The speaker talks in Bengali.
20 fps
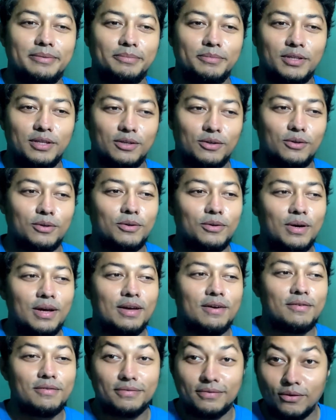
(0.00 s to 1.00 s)
ইউনো
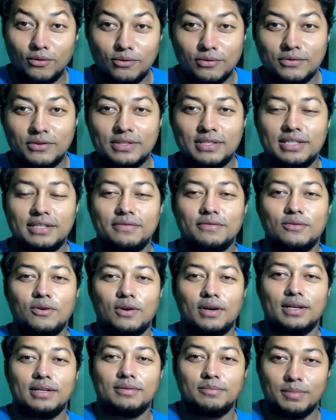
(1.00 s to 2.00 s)
ফোন রিসিভ
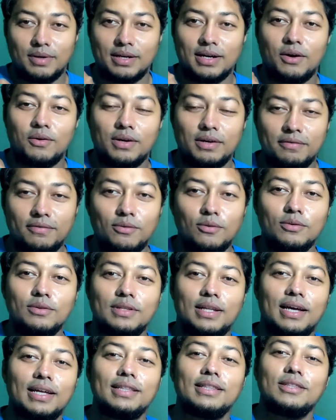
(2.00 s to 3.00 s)
করেন বা কাউকে ফোন
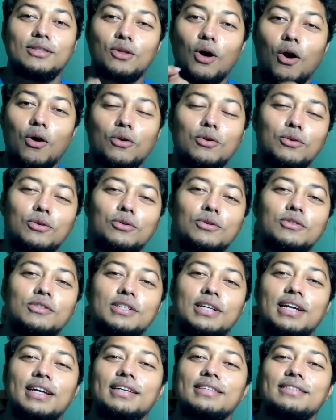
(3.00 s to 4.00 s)
দেন তখন
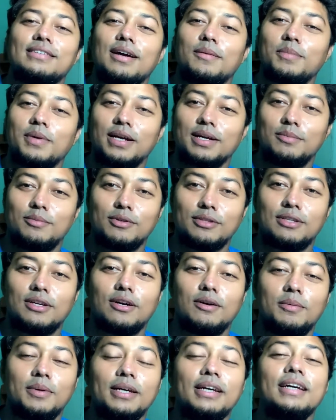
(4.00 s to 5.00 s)
সেক্ষেত্রে আপনাকে বলতে
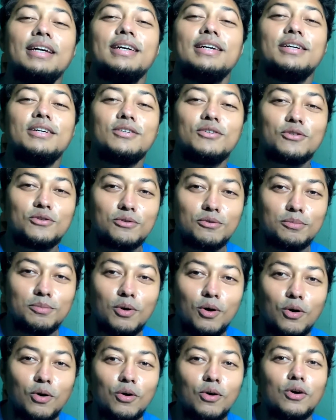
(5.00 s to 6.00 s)
হবে শুভ
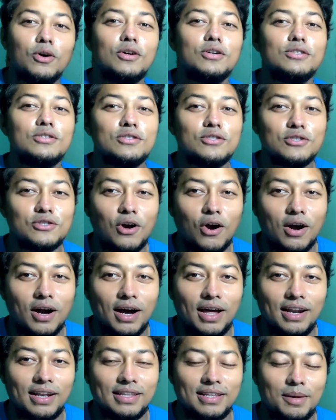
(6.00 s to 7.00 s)

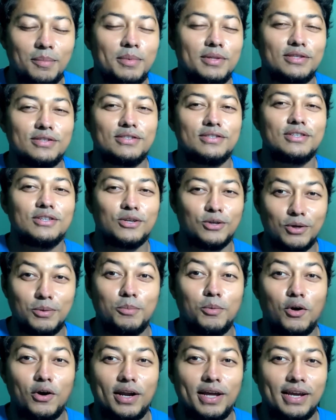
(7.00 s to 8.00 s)
সকাল আই মিনস গুড
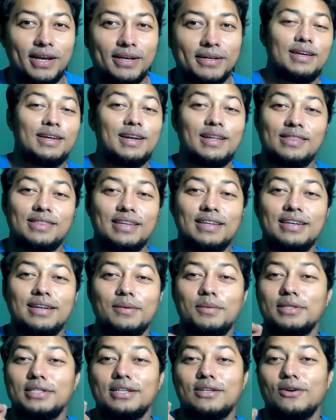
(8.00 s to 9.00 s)
মর্নিং রাত তিনটা
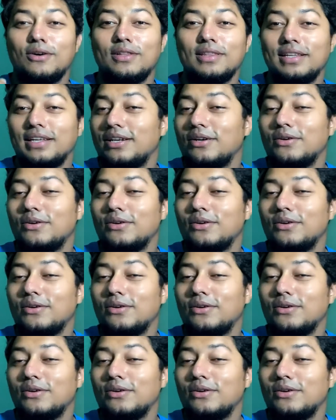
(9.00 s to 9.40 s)
বাজে কল দিলেও